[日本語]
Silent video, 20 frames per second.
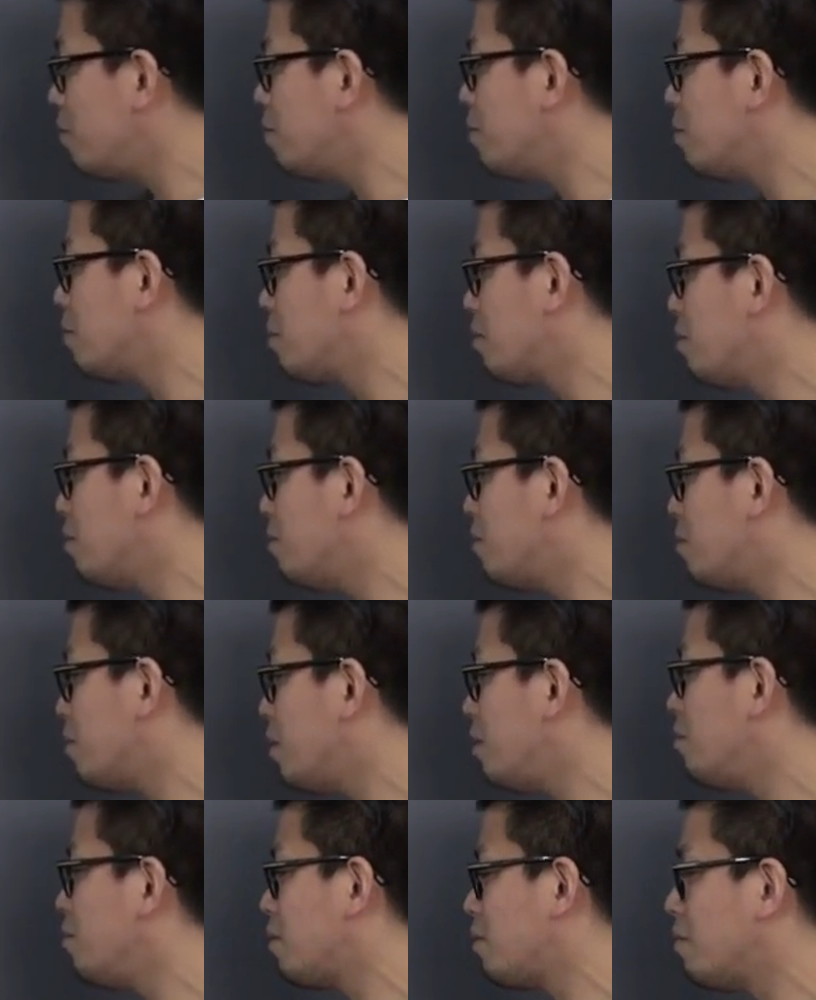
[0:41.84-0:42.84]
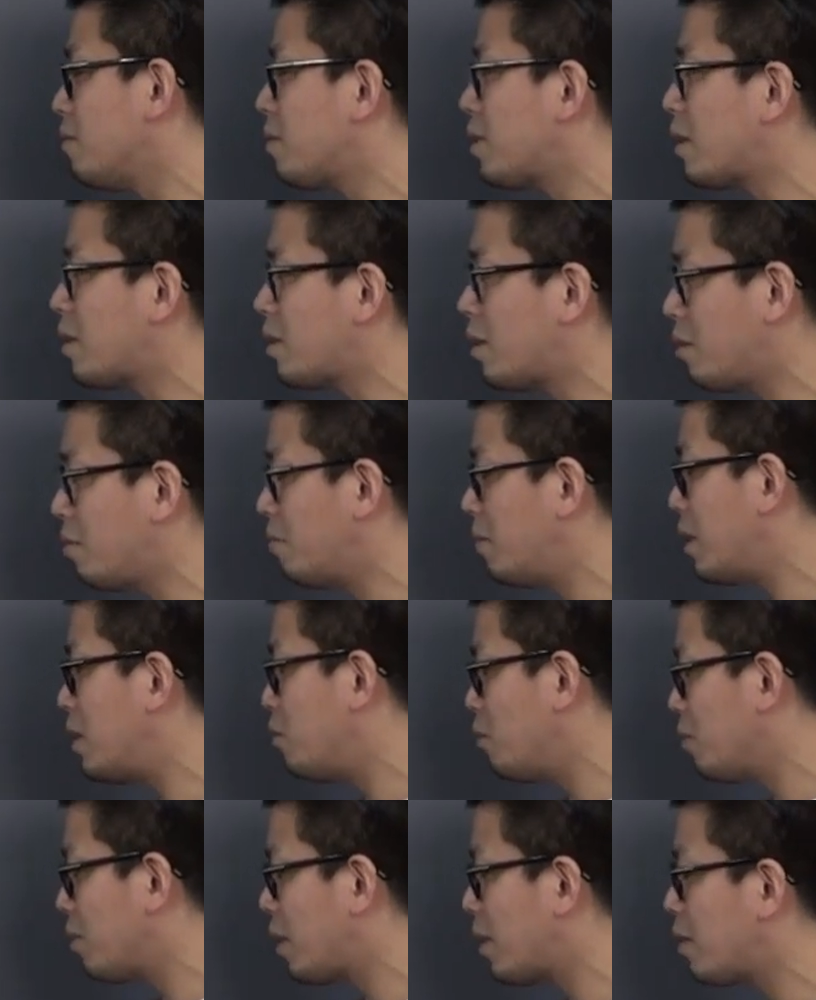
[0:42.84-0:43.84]
濃度の方に輸送させる、まあ、移
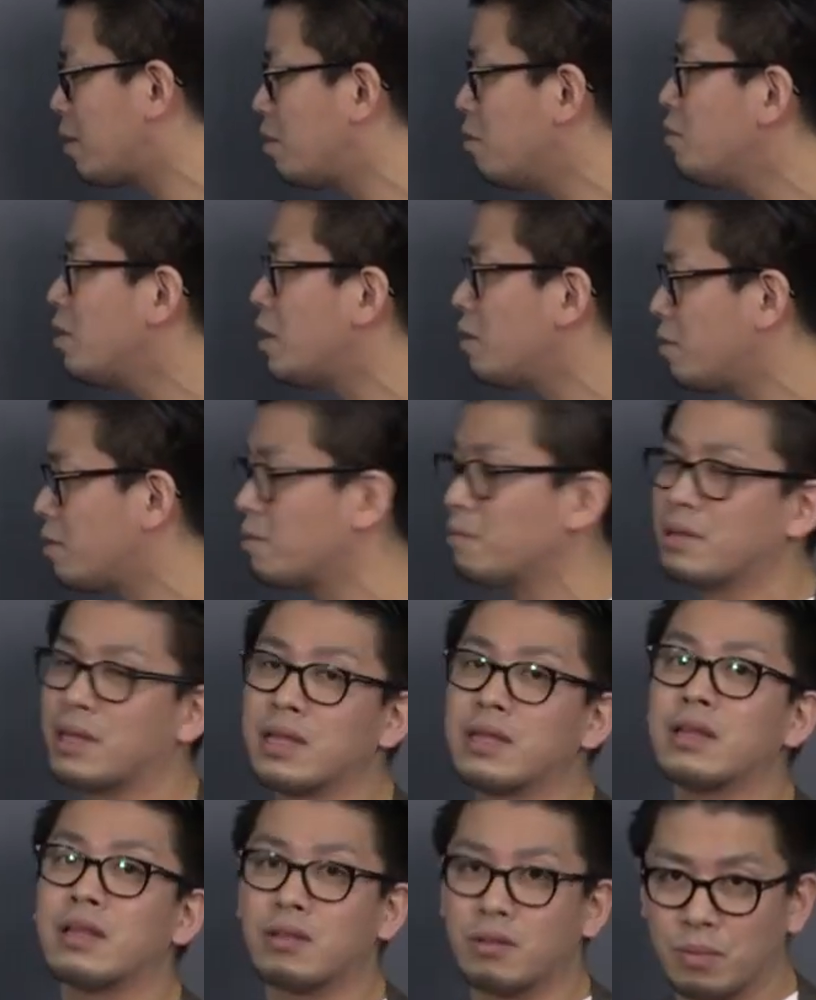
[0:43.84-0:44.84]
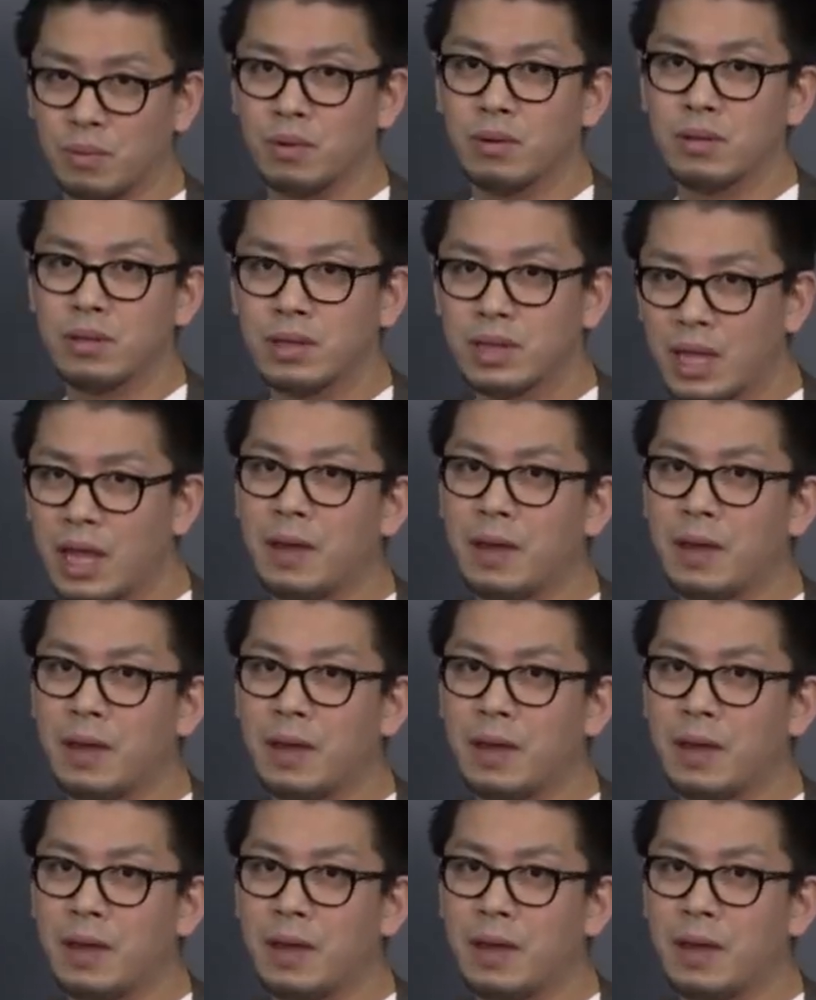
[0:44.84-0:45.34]
動させるような輸送だったと思う。